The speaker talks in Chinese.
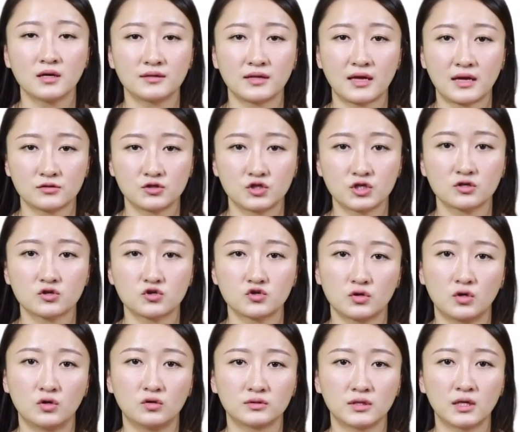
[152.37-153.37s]
那这个
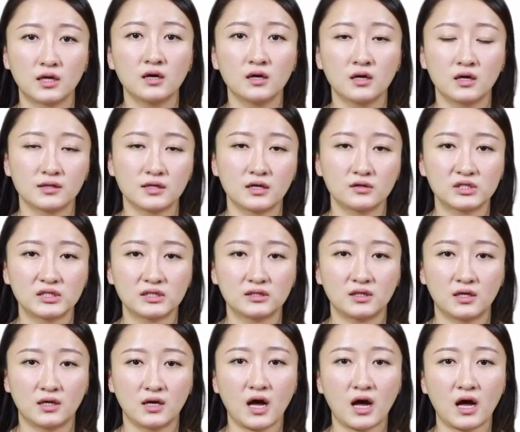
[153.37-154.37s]
时候呢，要请
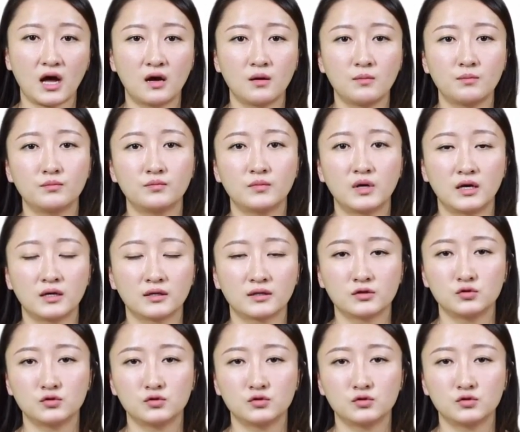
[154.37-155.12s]
银行啊，